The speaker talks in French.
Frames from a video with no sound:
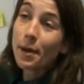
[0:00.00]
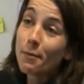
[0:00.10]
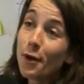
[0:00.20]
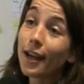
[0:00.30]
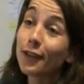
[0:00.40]

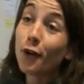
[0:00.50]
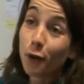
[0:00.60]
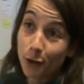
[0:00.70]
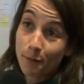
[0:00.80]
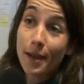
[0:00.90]
maman, elle adore
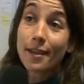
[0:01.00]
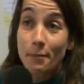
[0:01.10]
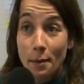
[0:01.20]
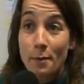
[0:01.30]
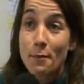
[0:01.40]
le,
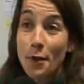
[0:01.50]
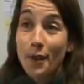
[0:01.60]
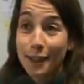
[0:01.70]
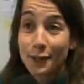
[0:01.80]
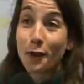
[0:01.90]
ma maman, elle
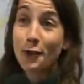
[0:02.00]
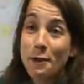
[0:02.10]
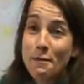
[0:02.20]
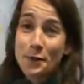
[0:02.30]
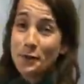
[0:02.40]
adore le
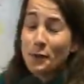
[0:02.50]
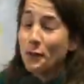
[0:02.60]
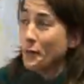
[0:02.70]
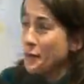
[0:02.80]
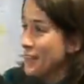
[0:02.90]
club Je te
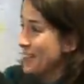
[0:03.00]
trompe.